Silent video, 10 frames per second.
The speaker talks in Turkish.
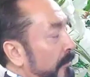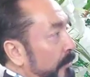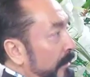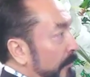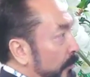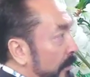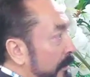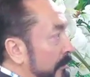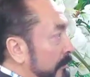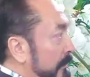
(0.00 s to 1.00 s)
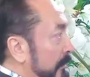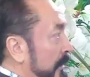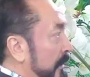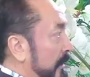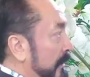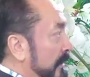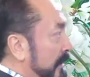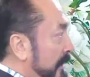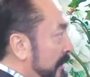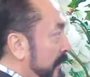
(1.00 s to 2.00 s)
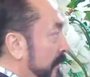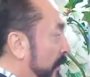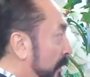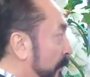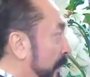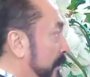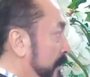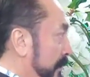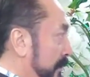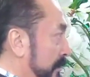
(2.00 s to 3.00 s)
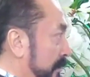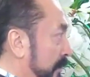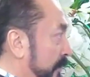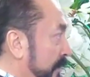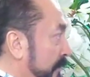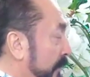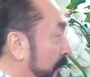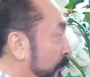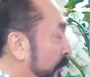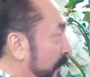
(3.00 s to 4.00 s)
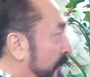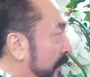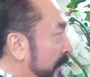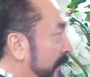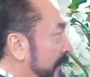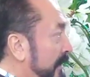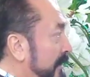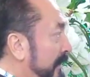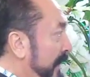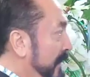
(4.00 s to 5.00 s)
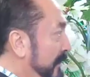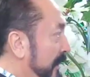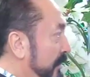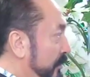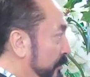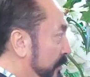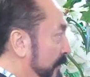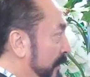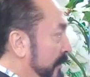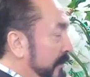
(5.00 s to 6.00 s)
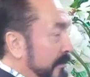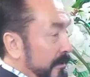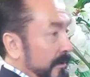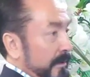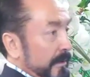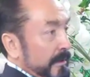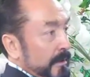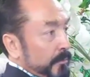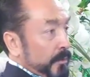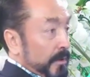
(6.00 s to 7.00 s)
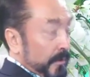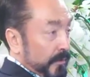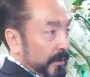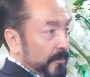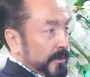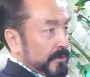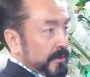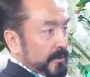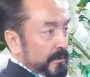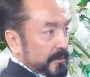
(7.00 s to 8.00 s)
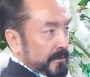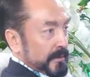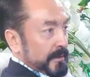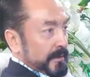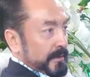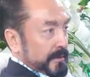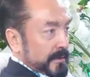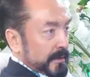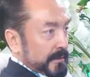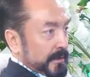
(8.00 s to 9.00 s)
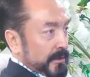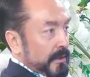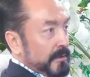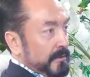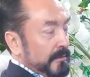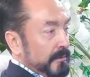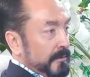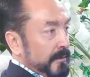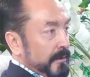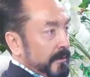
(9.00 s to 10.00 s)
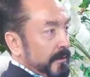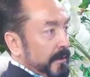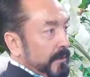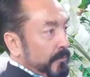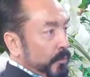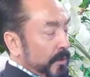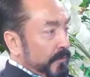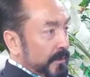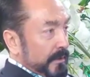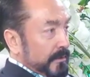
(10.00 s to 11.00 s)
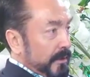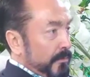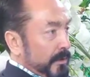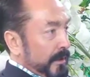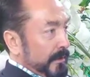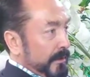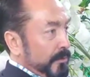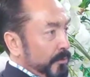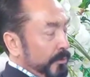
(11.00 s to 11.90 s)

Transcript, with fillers: E, bir de böyle e, klasik ahmak kafası vardır ve münafık karakterinin en gelişmişi vardır. Böyle kafalamacı, sahtekar, yani münafıkların tam karakterini